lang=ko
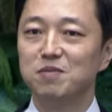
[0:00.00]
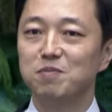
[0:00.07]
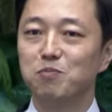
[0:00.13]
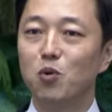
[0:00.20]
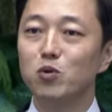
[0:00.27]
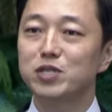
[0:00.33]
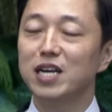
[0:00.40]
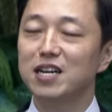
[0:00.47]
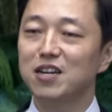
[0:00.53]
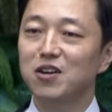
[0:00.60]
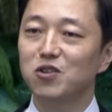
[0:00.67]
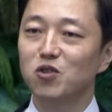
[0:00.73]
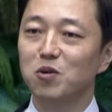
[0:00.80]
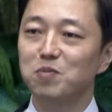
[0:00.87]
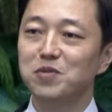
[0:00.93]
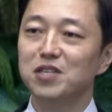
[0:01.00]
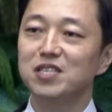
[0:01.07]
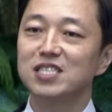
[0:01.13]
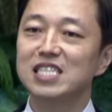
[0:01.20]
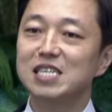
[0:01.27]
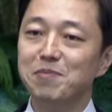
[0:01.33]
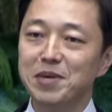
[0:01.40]
보잘 것 없는
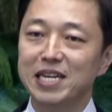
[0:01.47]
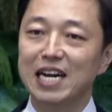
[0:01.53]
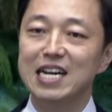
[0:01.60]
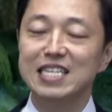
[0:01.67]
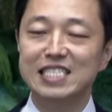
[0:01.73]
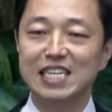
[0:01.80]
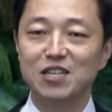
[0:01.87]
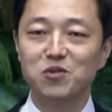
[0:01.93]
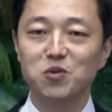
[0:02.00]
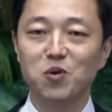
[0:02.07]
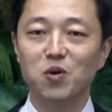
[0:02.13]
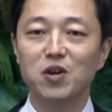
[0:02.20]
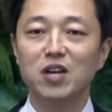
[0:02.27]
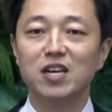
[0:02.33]
흠이라 할지라도